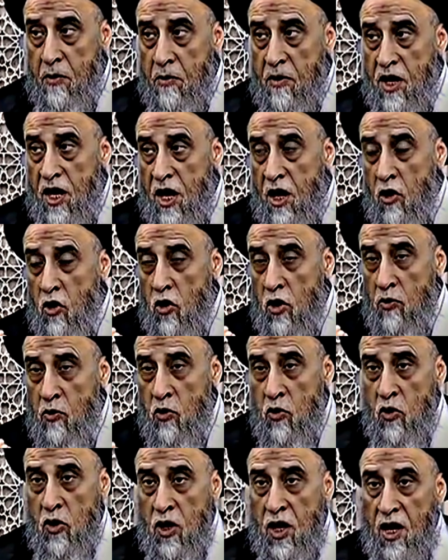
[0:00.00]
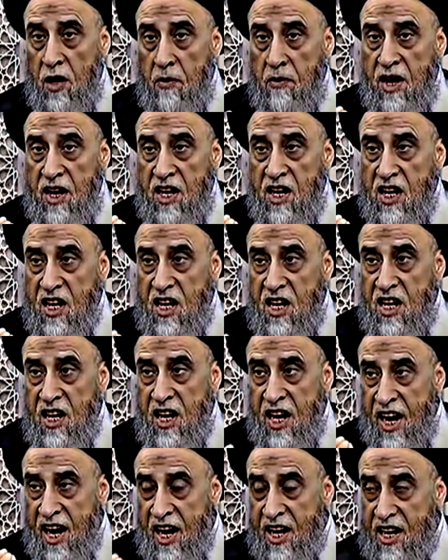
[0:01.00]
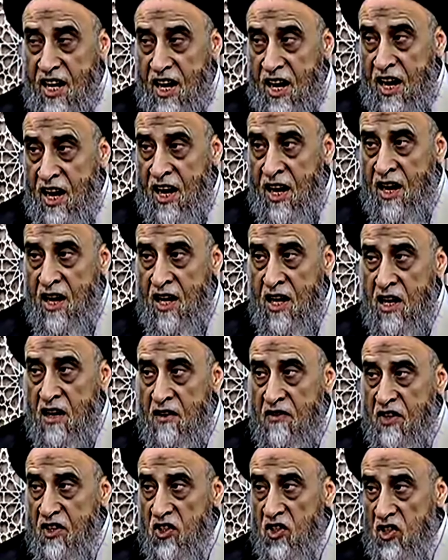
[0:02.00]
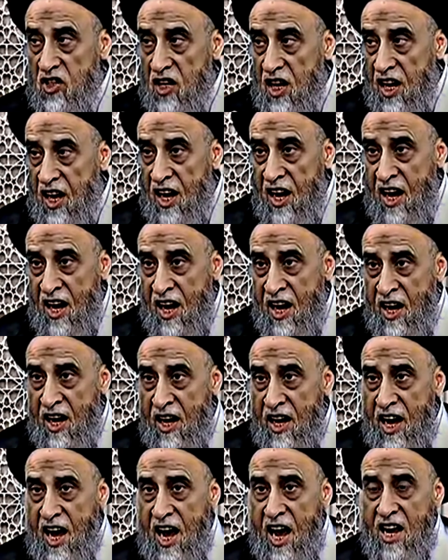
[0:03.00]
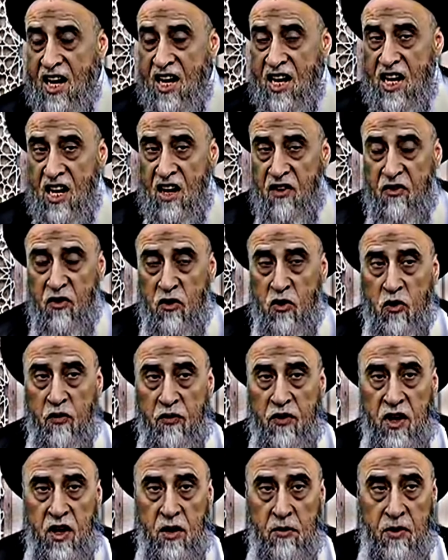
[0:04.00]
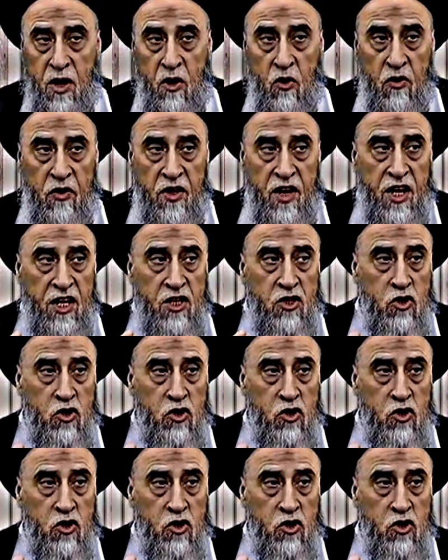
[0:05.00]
من الأمور المنهي عنها في الصلاة النفخ في موضع